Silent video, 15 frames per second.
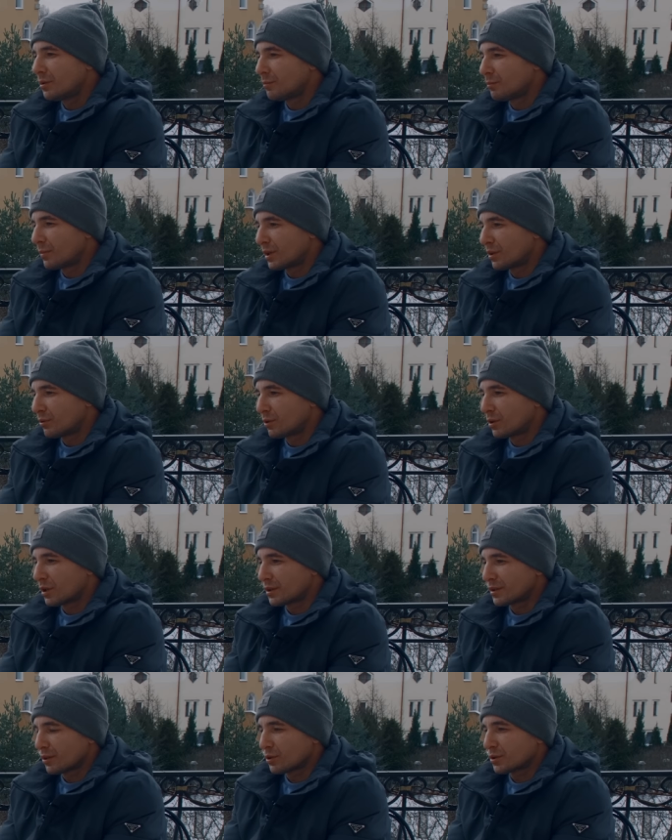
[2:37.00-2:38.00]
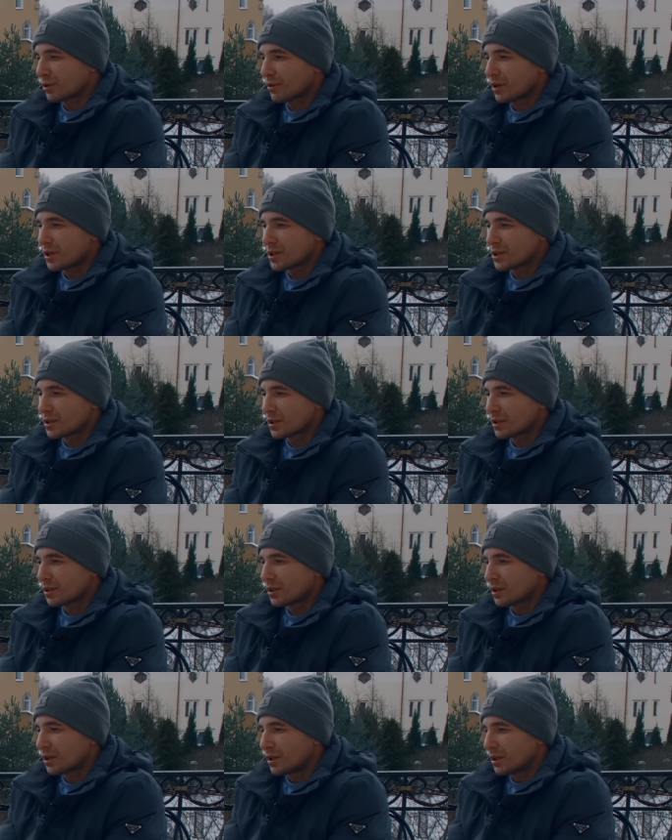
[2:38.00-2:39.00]
моего одного товарища,
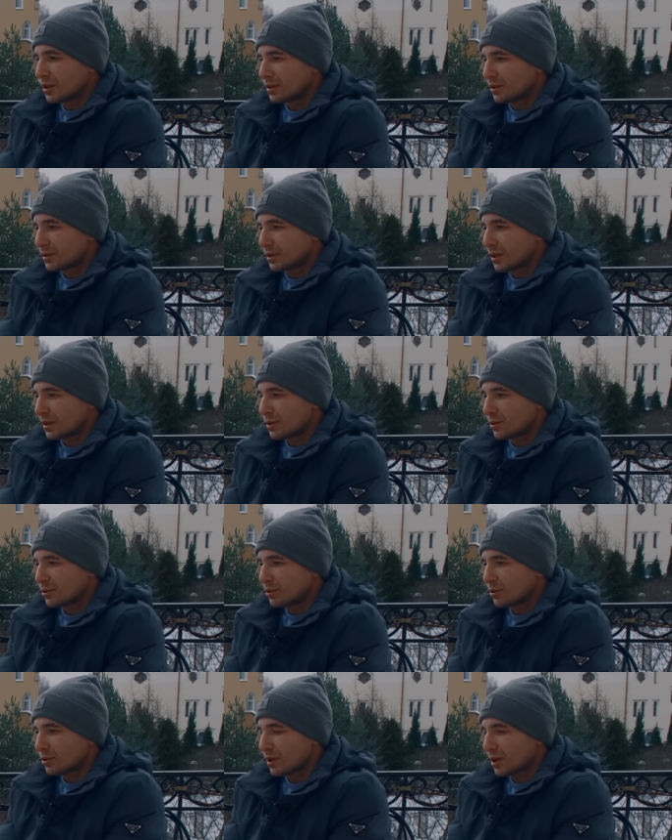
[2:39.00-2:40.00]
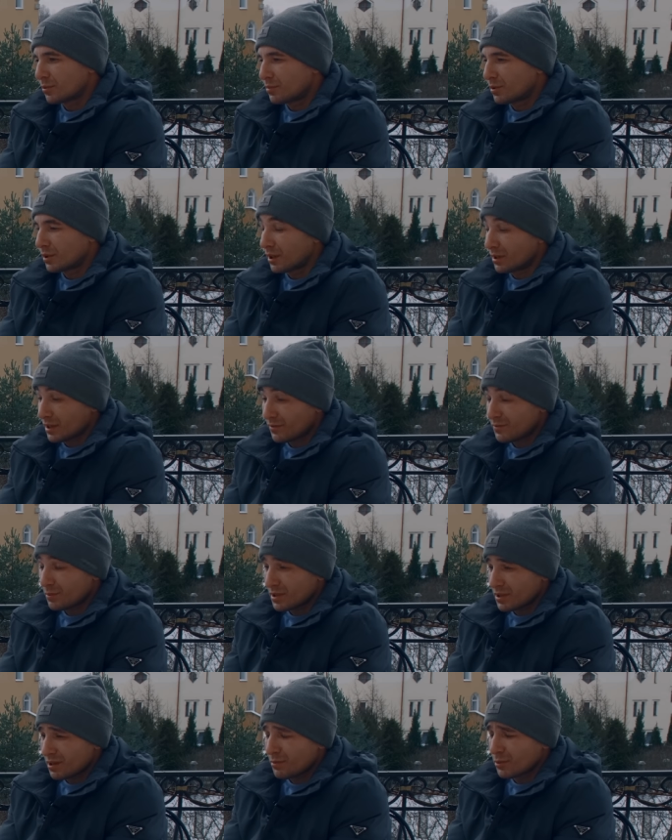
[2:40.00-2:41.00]
над ее, как бы, она
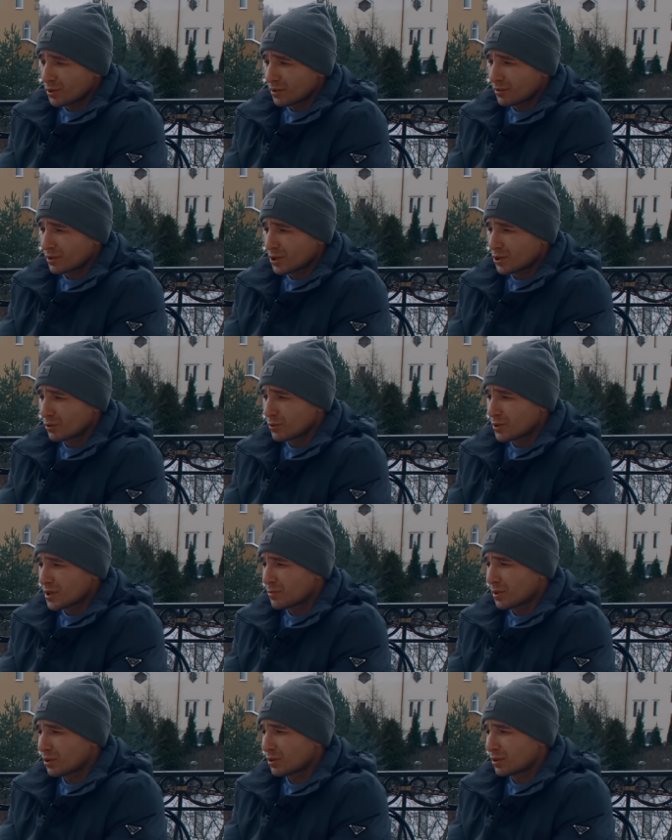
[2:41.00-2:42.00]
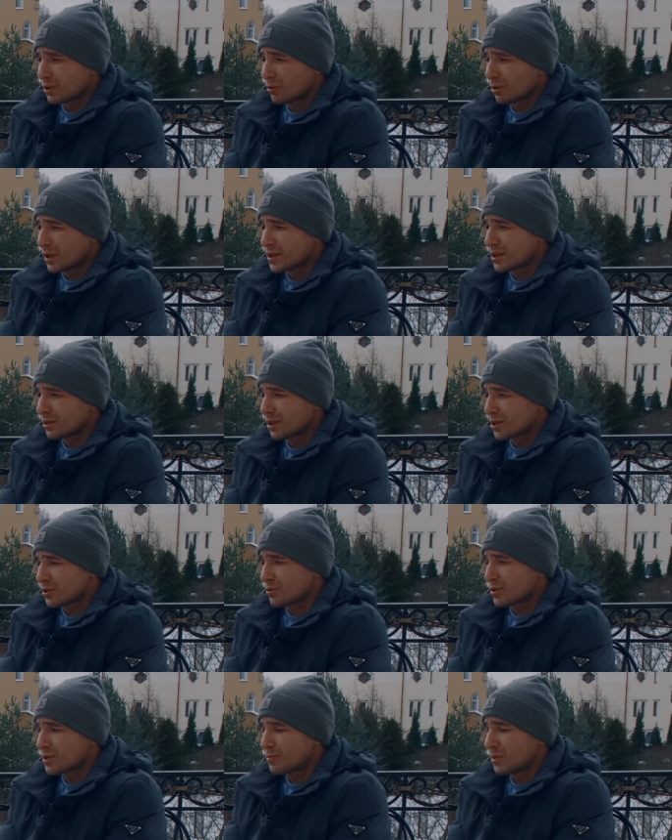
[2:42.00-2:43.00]
заработала в ночную смену, она уходила в
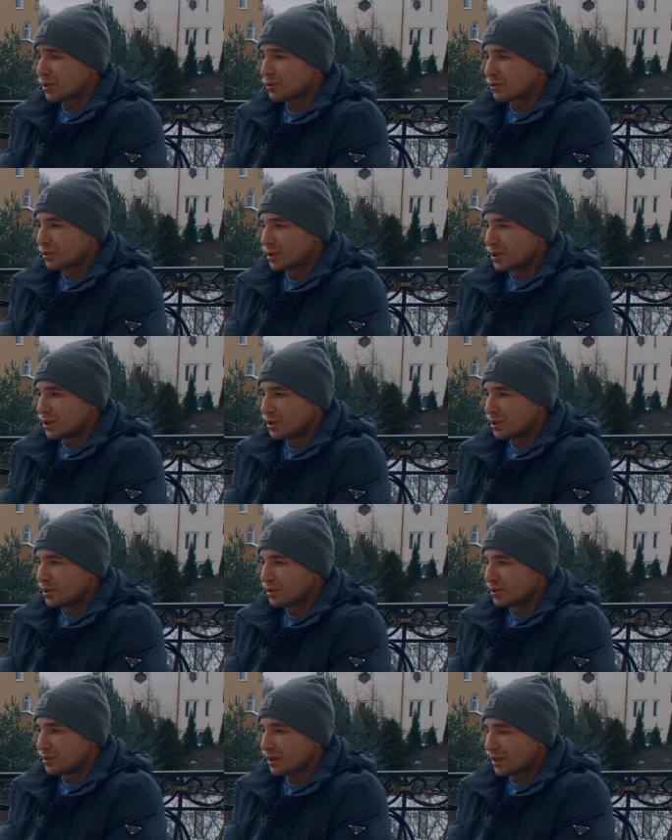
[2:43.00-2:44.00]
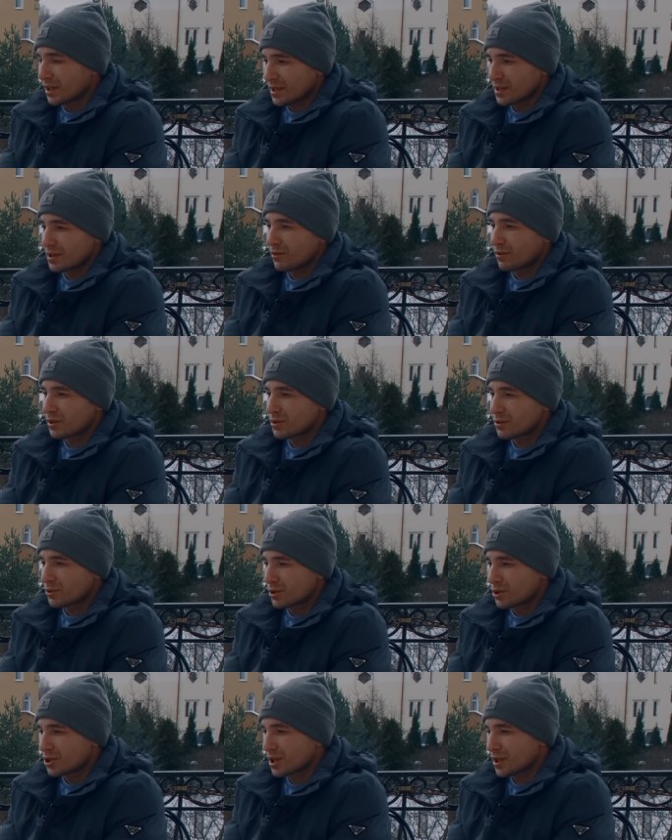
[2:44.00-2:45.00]
ночную смену, и она оставалась
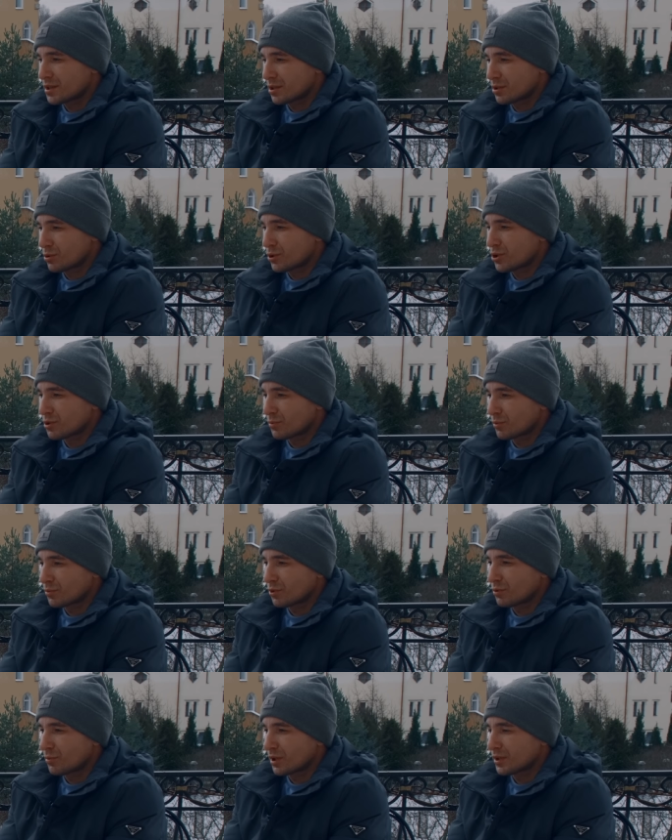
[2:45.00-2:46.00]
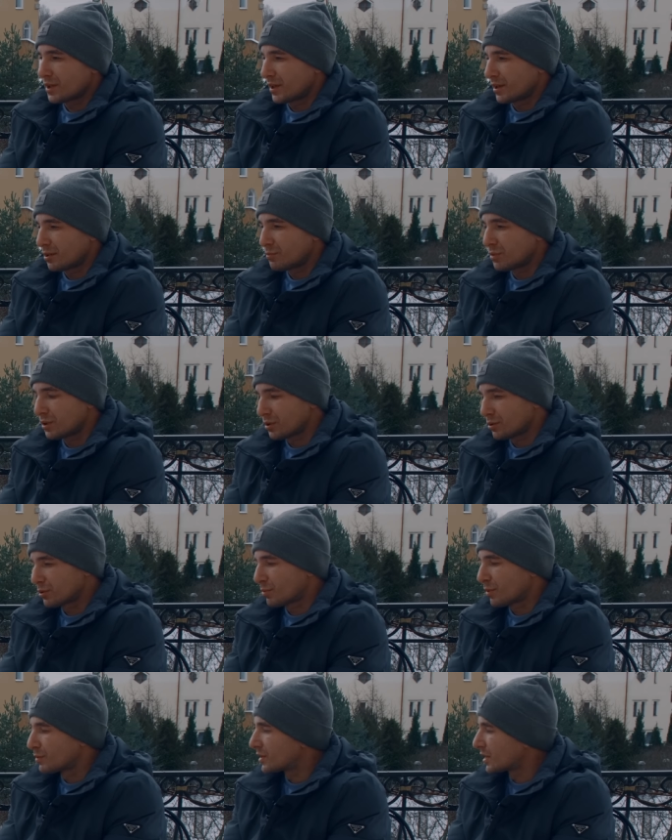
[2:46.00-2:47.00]
очень часто с отчимом дома одна. Ей было на
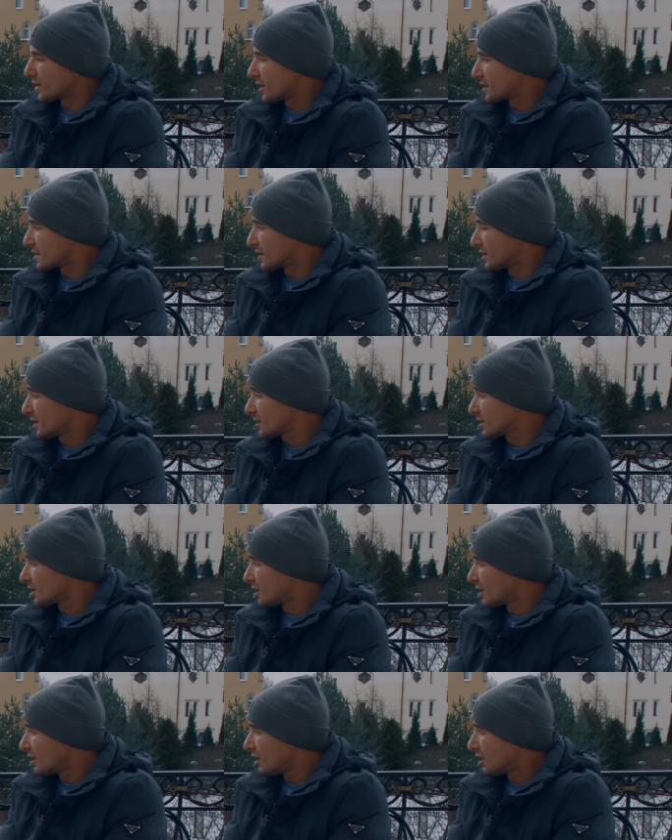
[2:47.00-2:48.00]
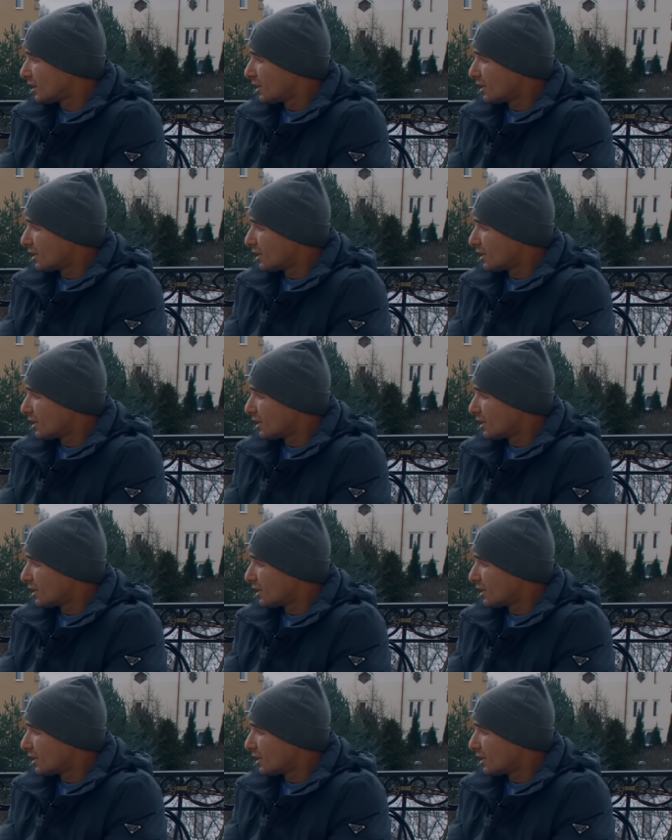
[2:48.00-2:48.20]
тот момент 13 лет. Угу.